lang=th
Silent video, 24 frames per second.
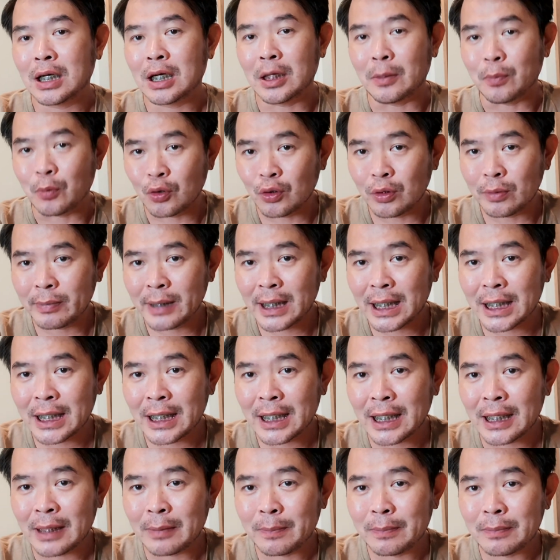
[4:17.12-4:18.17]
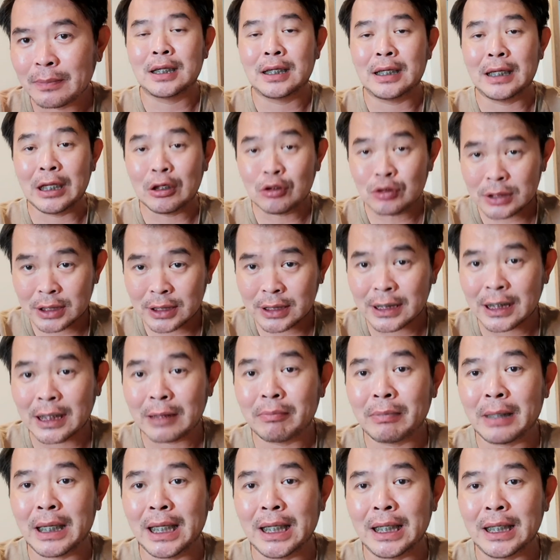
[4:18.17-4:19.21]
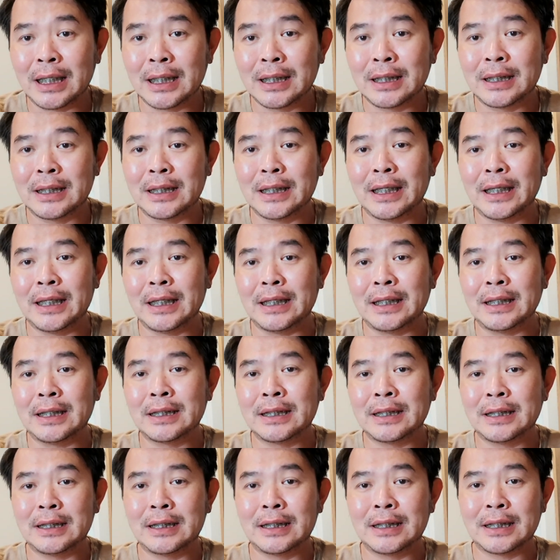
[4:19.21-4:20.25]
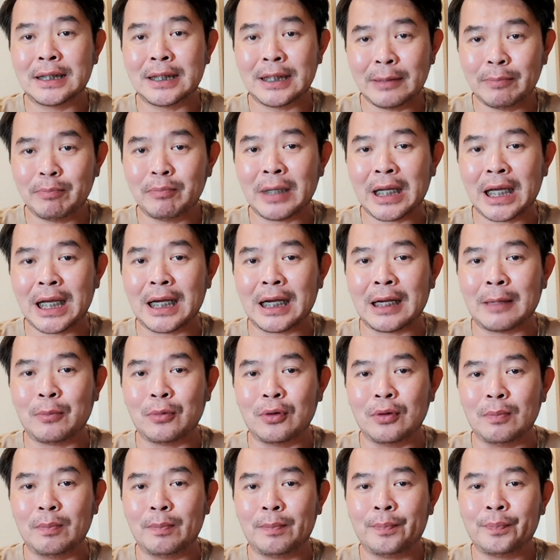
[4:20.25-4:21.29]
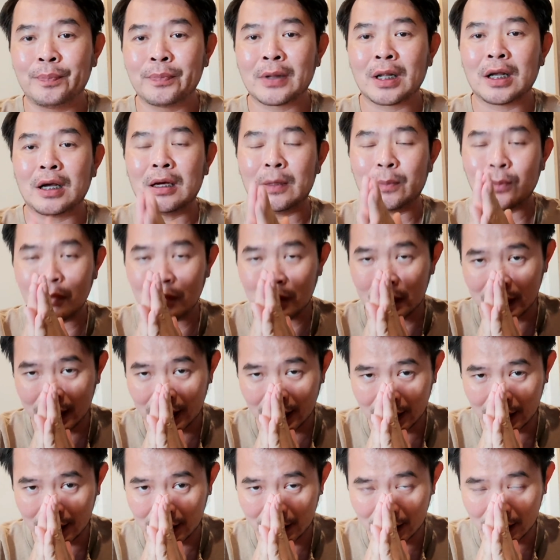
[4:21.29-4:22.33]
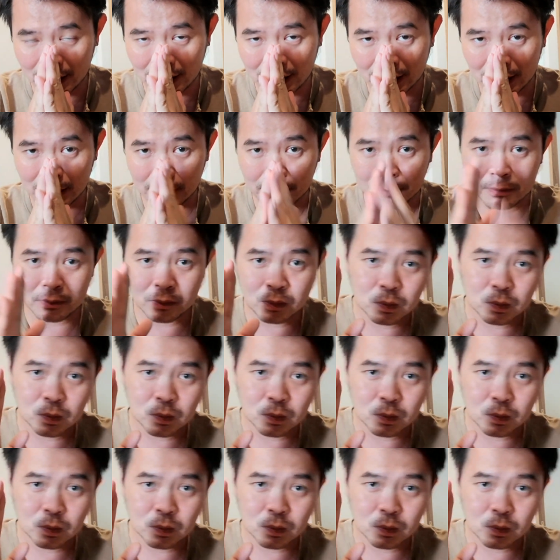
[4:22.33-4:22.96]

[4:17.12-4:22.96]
ขอบคุณมากนะครับ แล้วเจอกันใหม่ในคลิปหน้าครับผม ขอบคุณนะครับ